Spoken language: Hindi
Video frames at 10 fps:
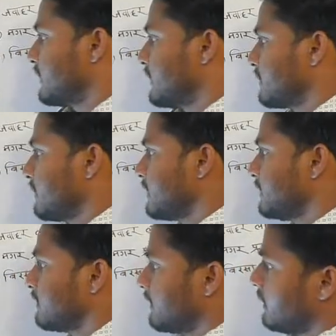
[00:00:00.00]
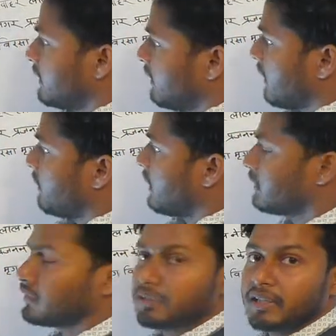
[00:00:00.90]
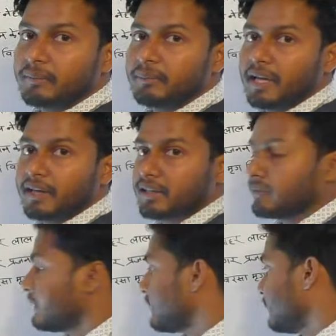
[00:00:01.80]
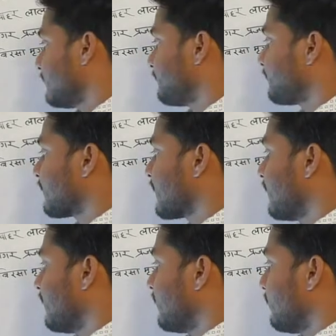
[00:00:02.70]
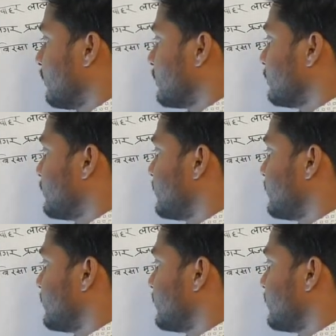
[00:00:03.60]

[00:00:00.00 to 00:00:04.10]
इसमें लावालोंग अभ्यारण्य में कौन कौन